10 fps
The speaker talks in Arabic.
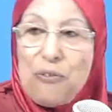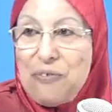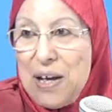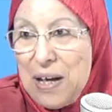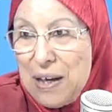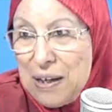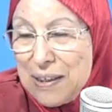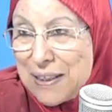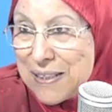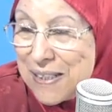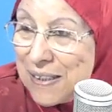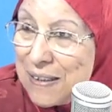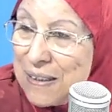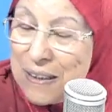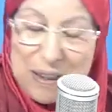وفيها
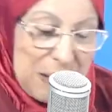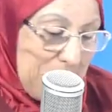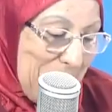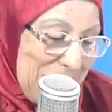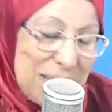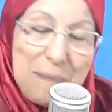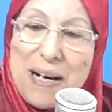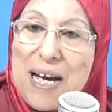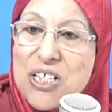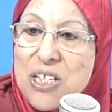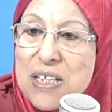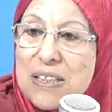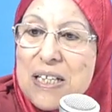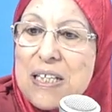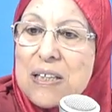نكتين معناتها من
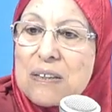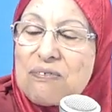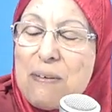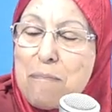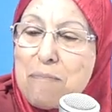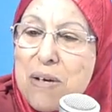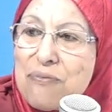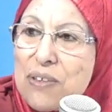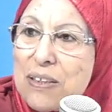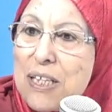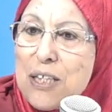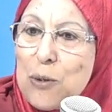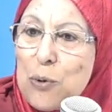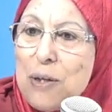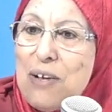الحاجات اللي تفما في
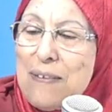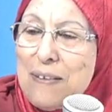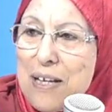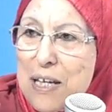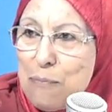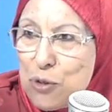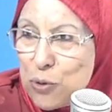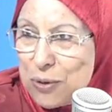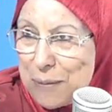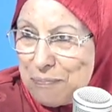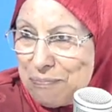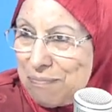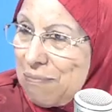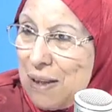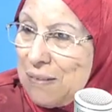الدنيا كل عندها هي موجودة
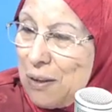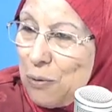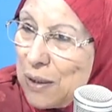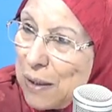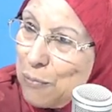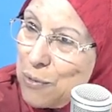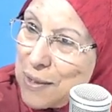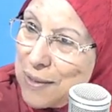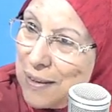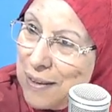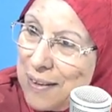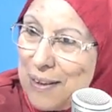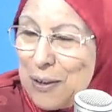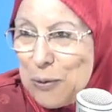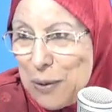عندها كل كرموس
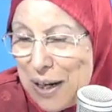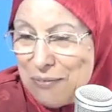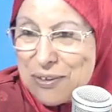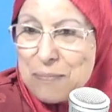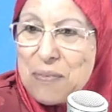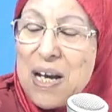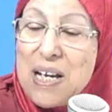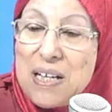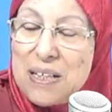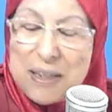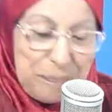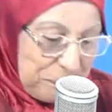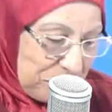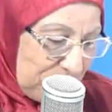وحافظ أي لالا